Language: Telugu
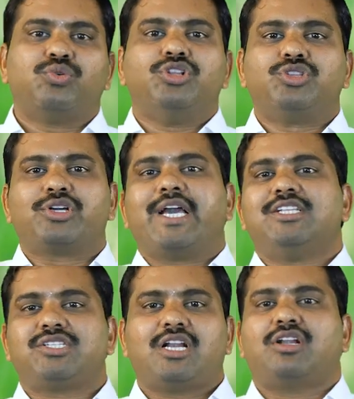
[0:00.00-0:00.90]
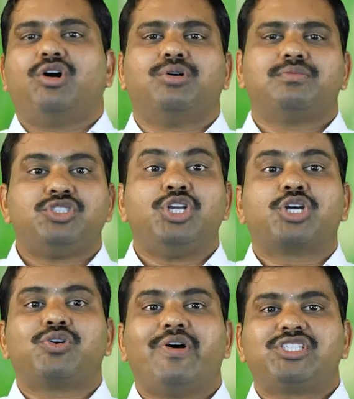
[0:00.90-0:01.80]
గొంతు క్యాన్సర్లలో
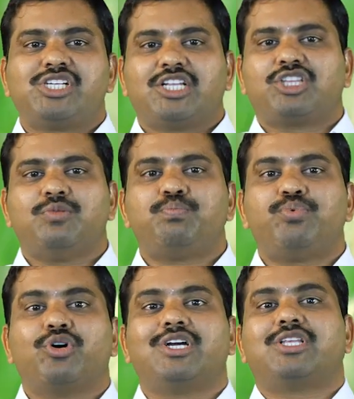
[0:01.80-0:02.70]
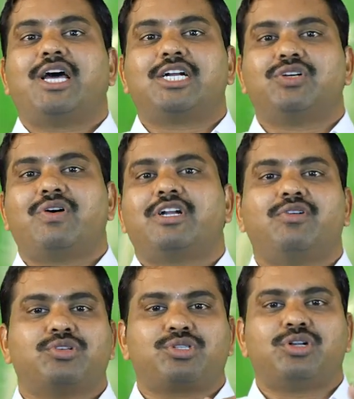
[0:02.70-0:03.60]
ఎక్కువ శాతం పొగ త్రాగడం వలనే
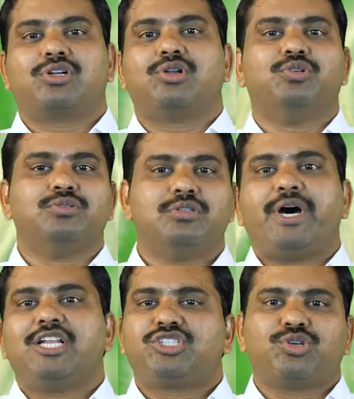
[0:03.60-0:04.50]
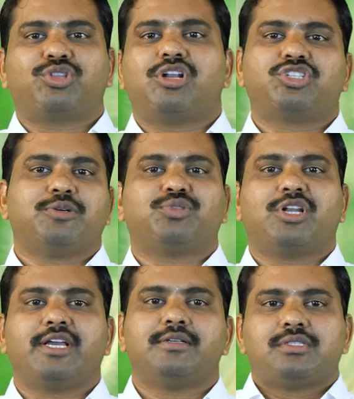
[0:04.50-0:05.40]
వస్తున్నట్లు పరిశోధనలు
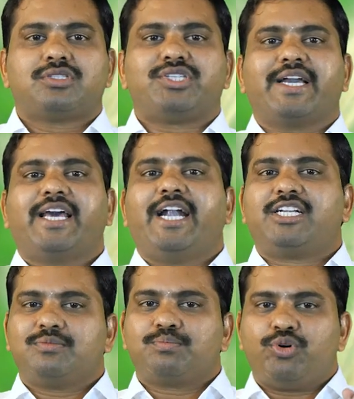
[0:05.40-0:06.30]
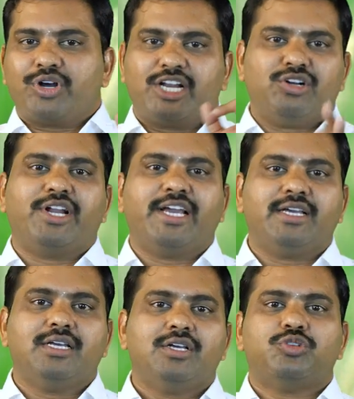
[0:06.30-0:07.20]
చెబుతున్నాయి సిగరెట్ పొగ నుండి
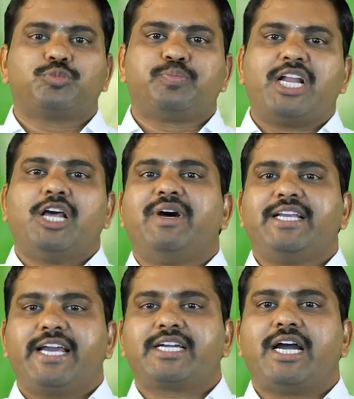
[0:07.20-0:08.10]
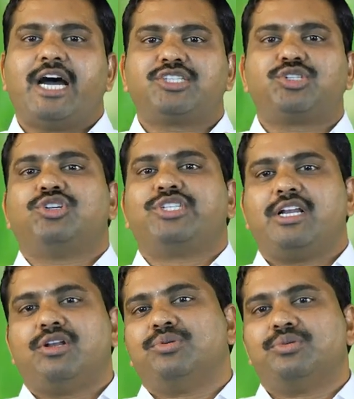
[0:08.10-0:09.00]
ఉత్పన్నమయ్యే
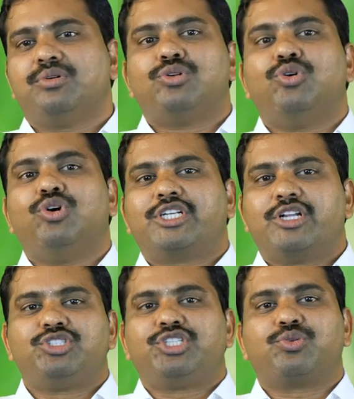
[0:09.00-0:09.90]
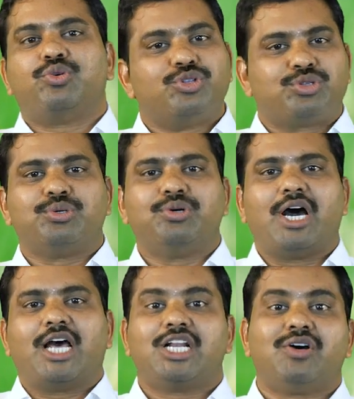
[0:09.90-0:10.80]
కార్సినోజన్లు నోటి నుంచి గొంతు
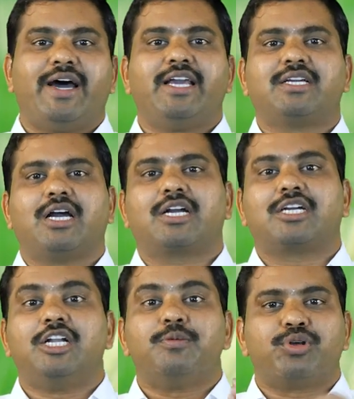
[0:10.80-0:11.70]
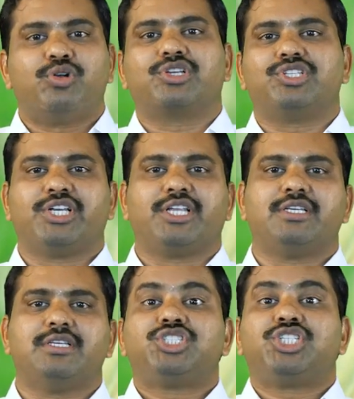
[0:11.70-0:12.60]
అన్నవాయిక కడుపులోకి
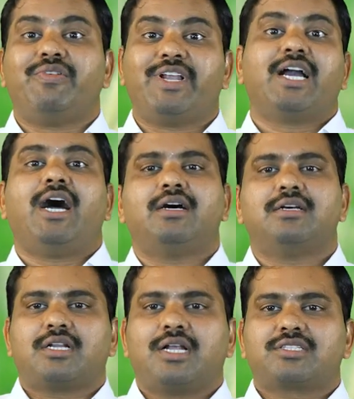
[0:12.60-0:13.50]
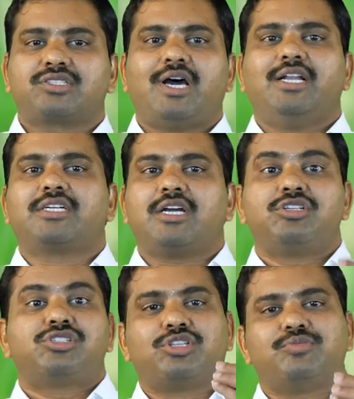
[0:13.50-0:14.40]
చేరి చివరిగా రక్తాన్ని
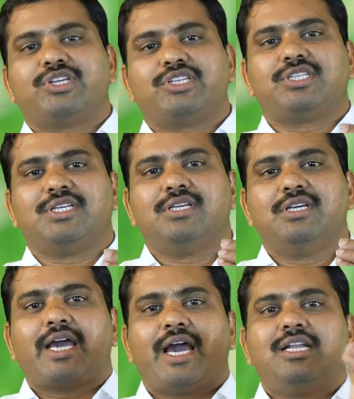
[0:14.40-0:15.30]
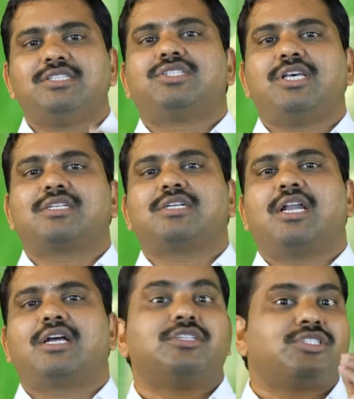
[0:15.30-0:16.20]
కలుషితం చేసి క్యాన్సర్
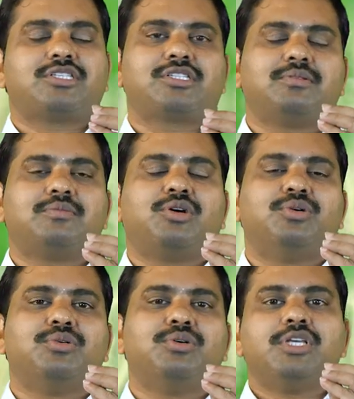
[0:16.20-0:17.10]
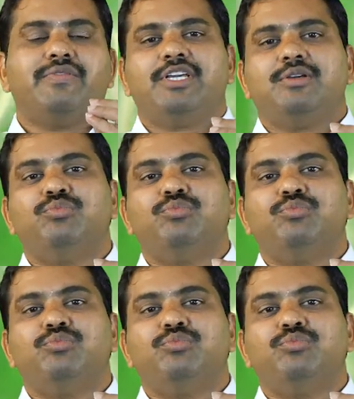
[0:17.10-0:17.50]
కలగజేస్తంలో ఇవి